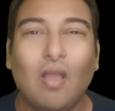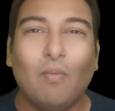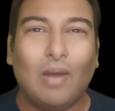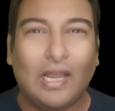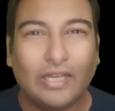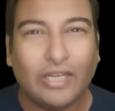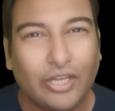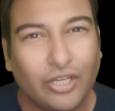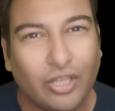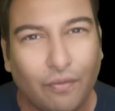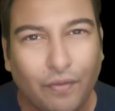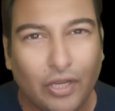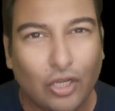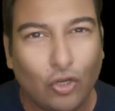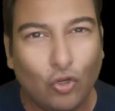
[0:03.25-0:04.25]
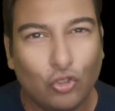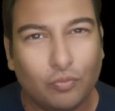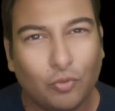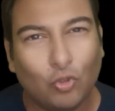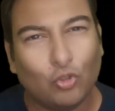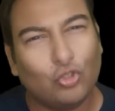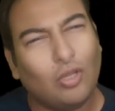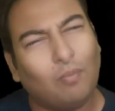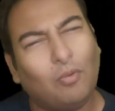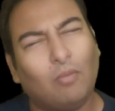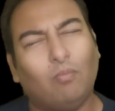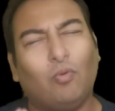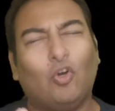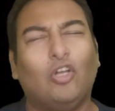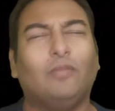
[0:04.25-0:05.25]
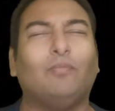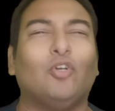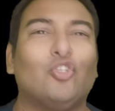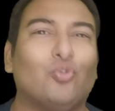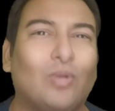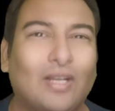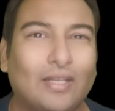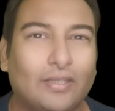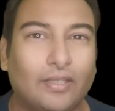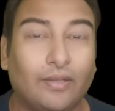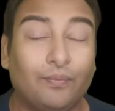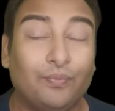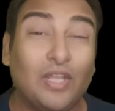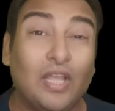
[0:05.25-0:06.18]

मार्केट के वीकली डोज में दोस्तों आपका बहुत बहुत स्वागत है